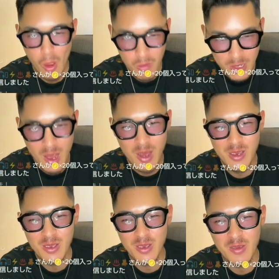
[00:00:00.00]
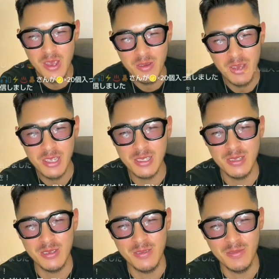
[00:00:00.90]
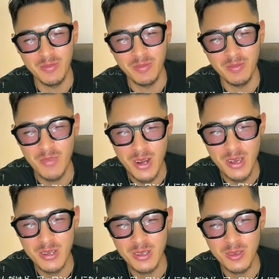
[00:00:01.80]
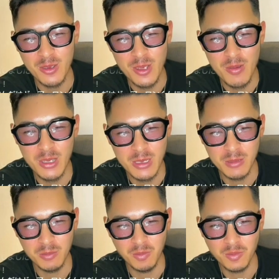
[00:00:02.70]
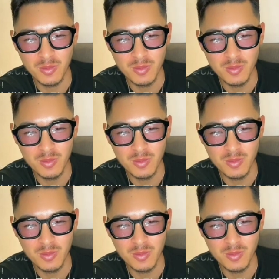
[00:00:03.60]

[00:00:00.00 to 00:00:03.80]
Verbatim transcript: 直美さんありがとうございます。バラありがとうございます。